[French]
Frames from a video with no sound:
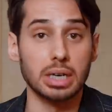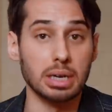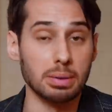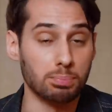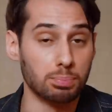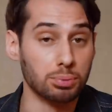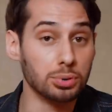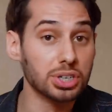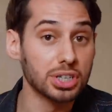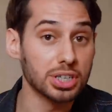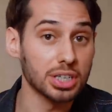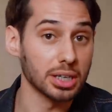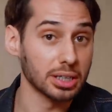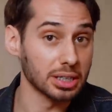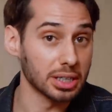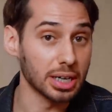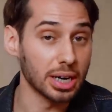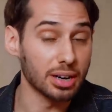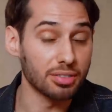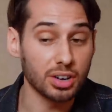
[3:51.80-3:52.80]
Et puisqu'un
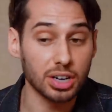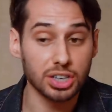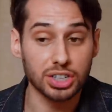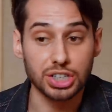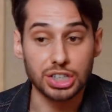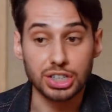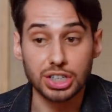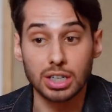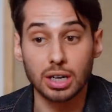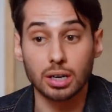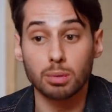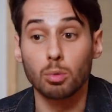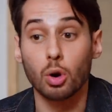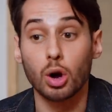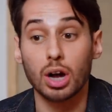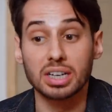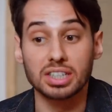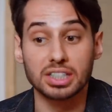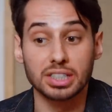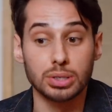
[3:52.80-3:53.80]
délavage est généralement
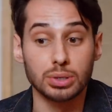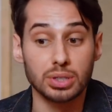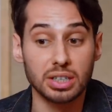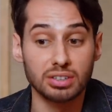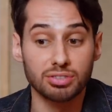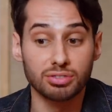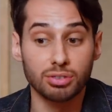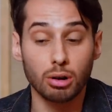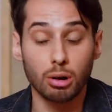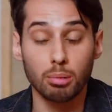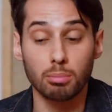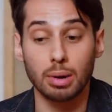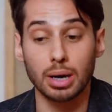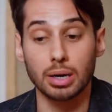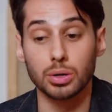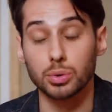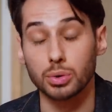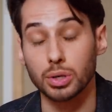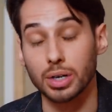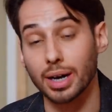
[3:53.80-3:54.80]
assez uniforme,
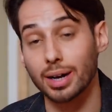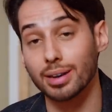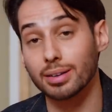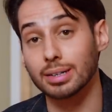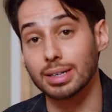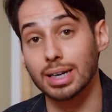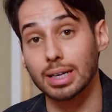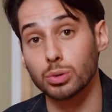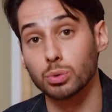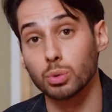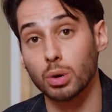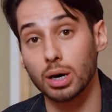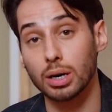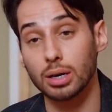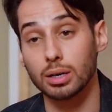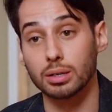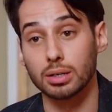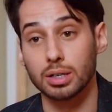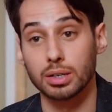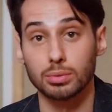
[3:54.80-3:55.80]
bah, le grain de la
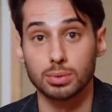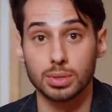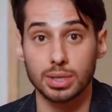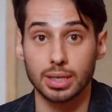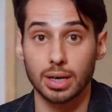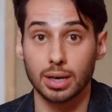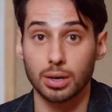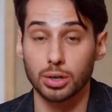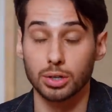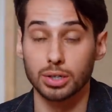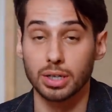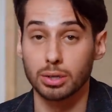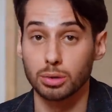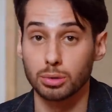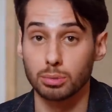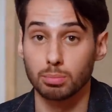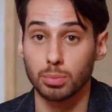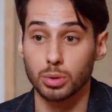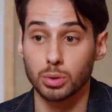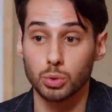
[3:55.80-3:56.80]
toile, qui vous aide à reconnaître
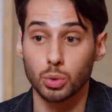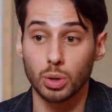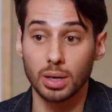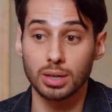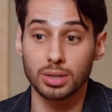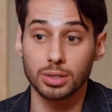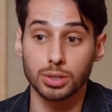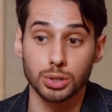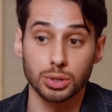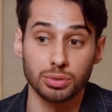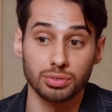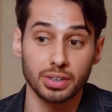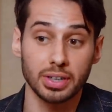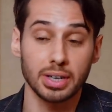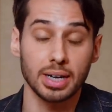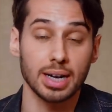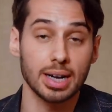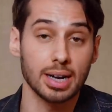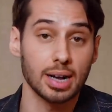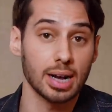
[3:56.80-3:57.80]
une bonne toile, se
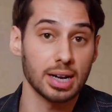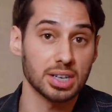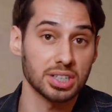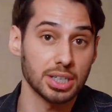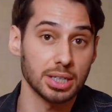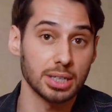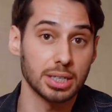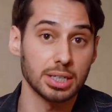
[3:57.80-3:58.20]
fait assez